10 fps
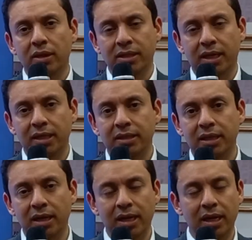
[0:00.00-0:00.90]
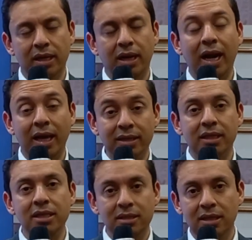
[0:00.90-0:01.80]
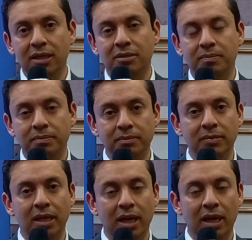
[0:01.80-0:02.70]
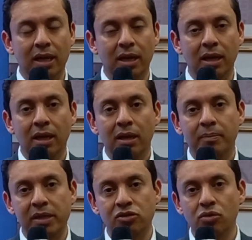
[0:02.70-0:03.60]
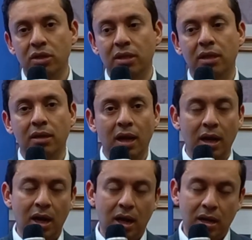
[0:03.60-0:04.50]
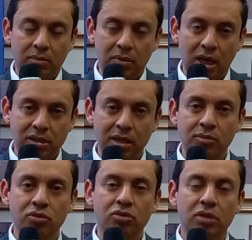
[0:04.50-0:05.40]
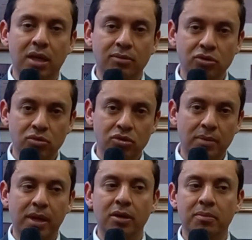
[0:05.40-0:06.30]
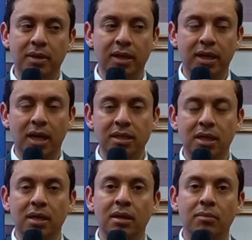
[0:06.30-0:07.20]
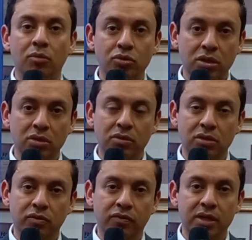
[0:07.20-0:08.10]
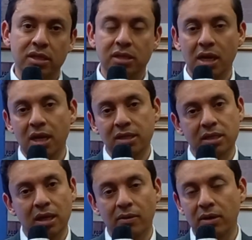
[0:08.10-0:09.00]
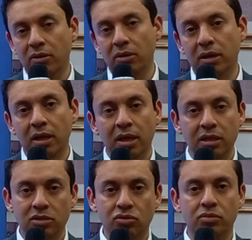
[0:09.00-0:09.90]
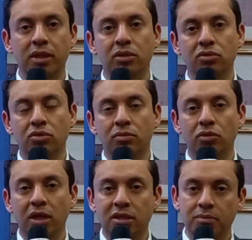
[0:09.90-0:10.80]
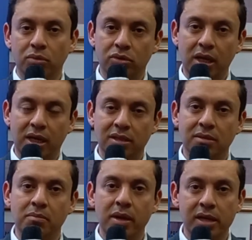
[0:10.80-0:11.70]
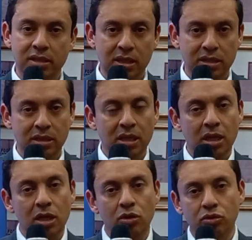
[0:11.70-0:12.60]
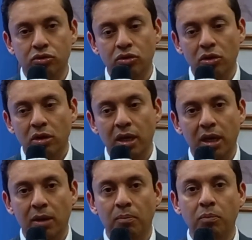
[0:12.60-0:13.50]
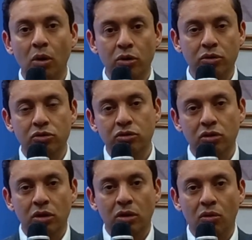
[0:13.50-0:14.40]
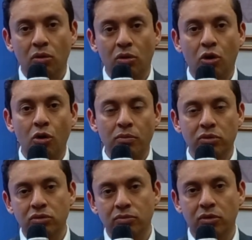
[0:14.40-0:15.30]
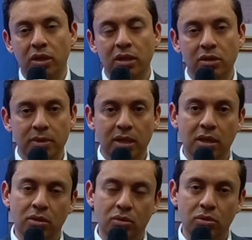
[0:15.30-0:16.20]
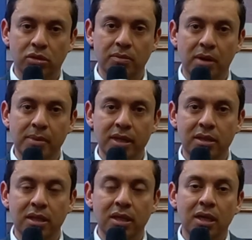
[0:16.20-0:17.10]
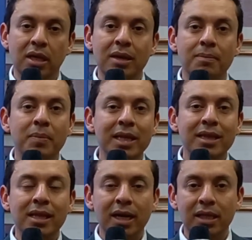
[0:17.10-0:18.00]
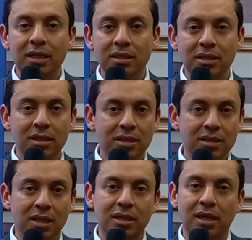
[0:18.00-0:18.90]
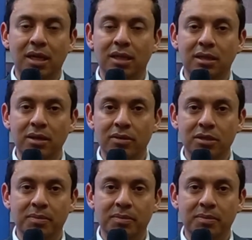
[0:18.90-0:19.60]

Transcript: a las características de cada persona hacemos, digamos que un llamado para que haya mucha innovación financiera. Se ha hablado de instrumentos como las hipotecas inversas, los eh, bonos o combos, como han denominado últimamente, y brindar distintas alternativas